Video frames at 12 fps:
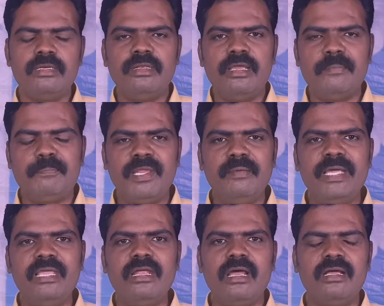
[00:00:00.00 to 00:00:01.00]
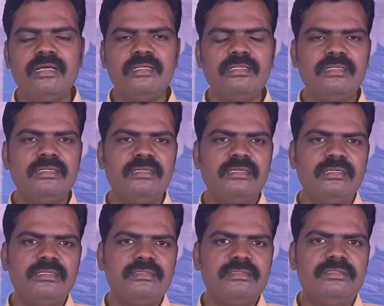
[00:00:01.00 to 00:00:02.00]
నా ప్రియమైన
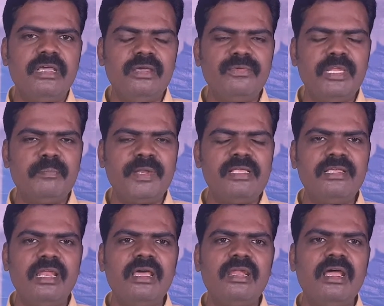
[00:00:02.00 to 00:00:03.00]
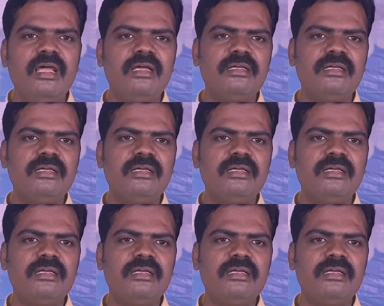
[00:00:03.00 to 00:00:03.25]
దేవుని ప్రజలారా